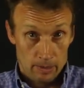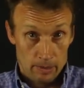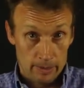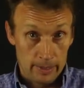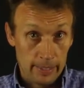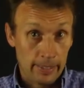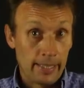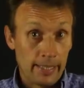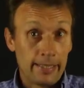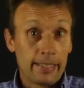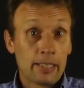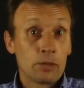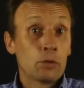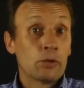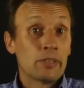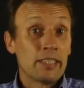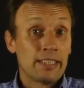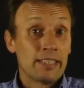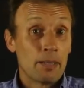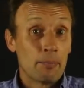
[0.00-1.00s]
C'est-à-dire
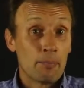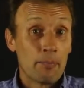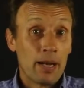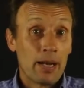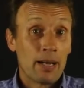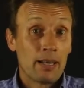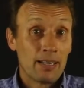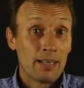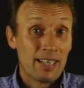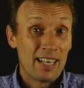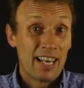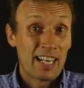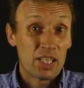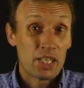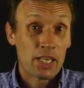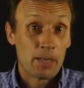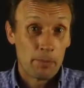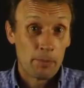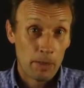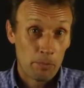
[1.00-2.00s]
n'utilisez pas
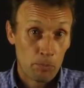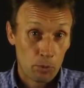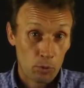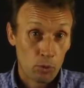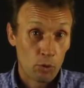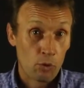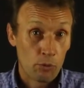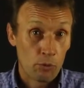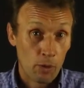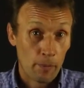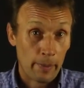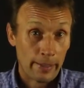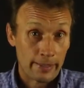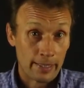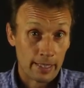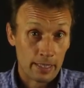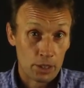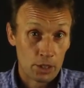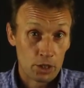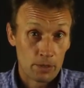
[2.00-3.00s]
l'HTML pour le
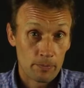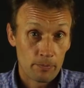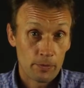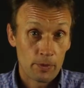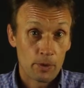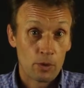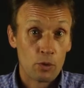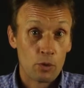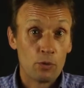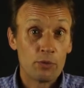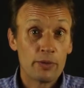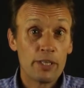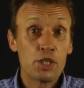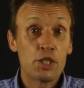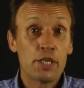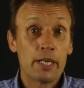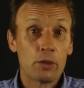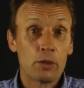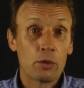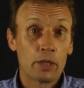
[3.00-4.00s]
reformatage. Le
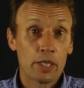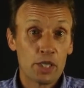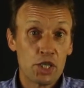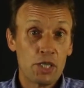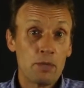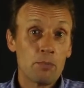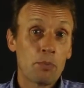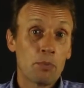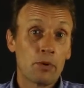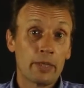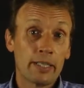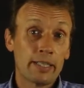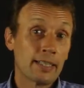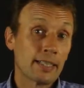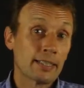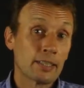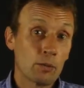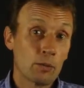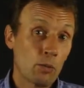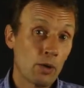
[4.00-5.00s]
fichier d'origine prend
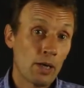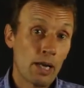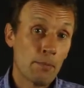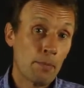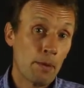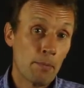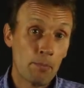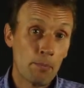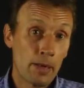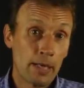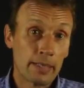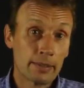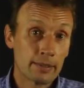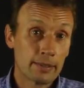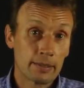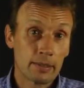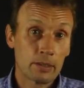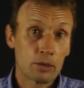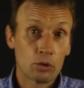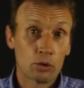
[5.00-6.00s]
exactement la même
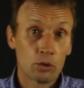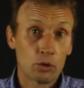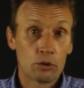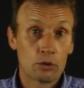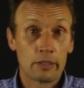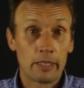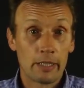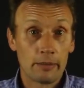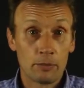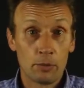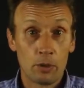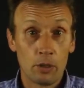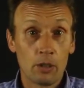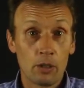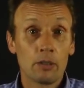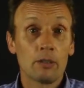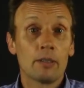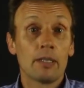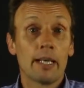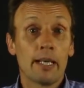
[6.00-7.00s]
place sur le
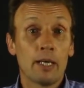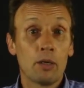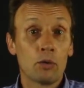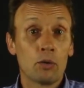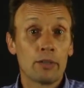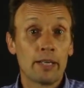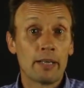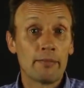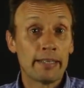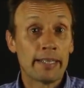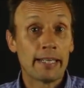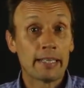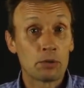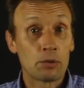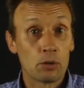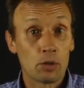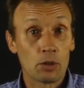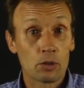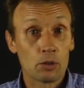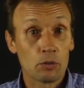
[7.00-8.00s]
serveur et le
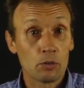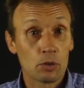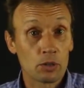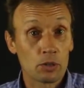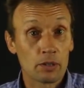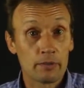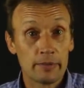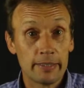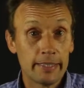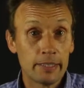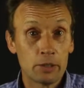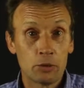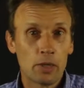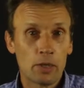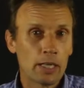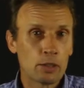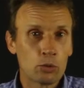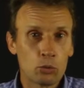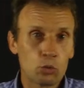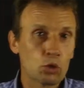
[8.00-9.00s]
navigateur de votre
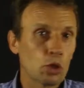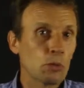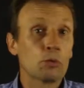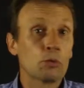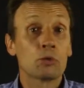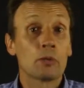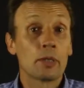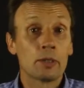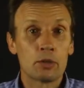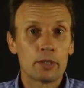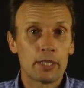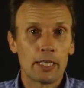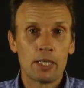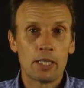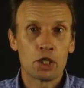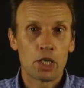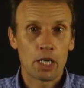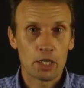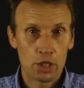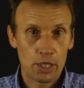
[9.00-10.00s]
visiteur a toujours besoin de
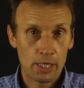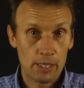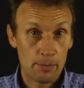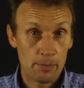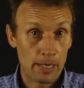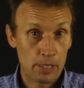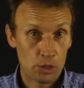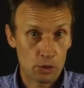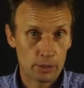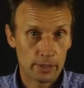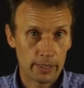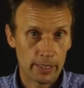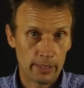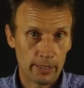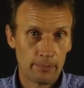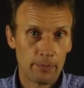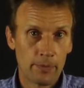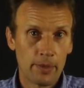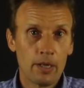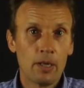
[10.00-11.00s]
télécharger l'image
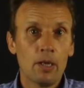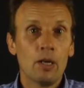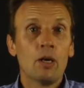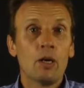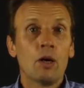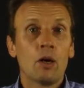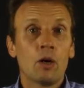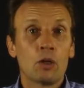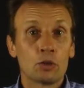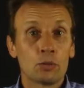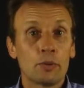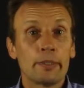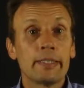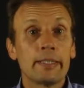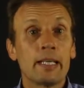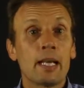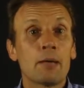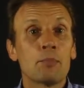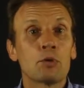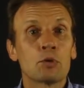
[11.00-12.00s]
entière.
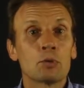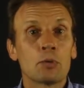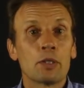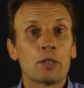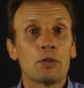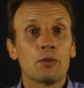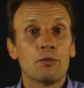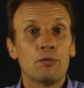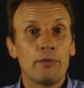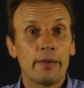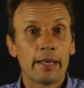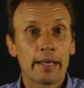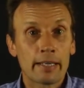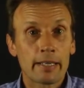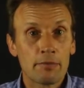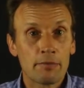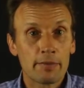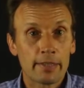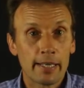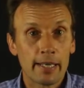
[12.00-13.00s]
Ensuite, il a besoin de
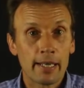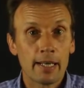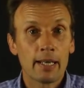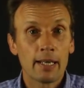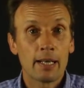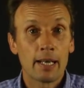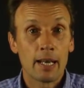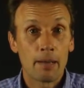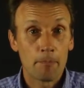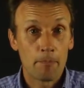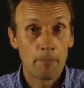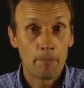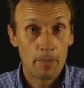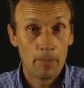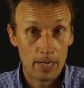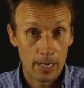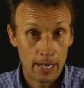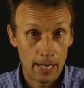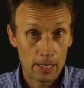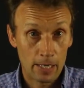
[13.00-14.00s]
vérifier la
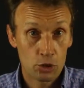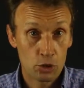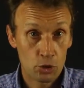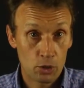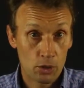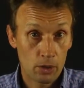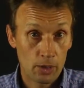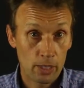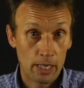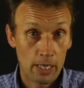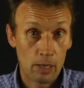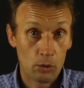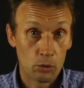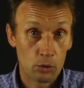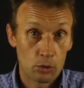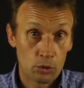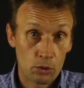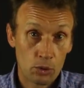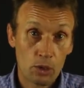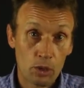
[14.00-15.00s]
largeur et la
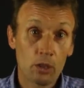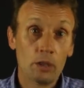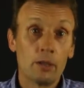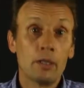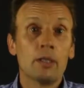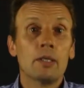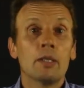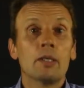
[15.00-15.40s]
hauteur